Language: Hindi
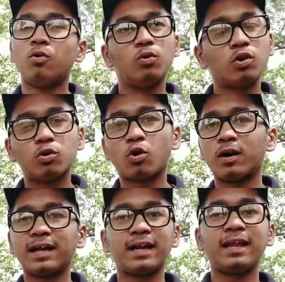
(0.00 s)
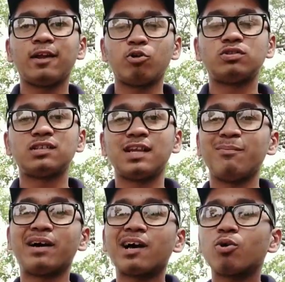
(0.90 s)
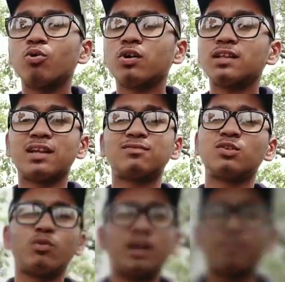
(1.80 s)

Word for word: उनको कांटेक्ट करने की कोशिश की मगर उनके तरफ से कोई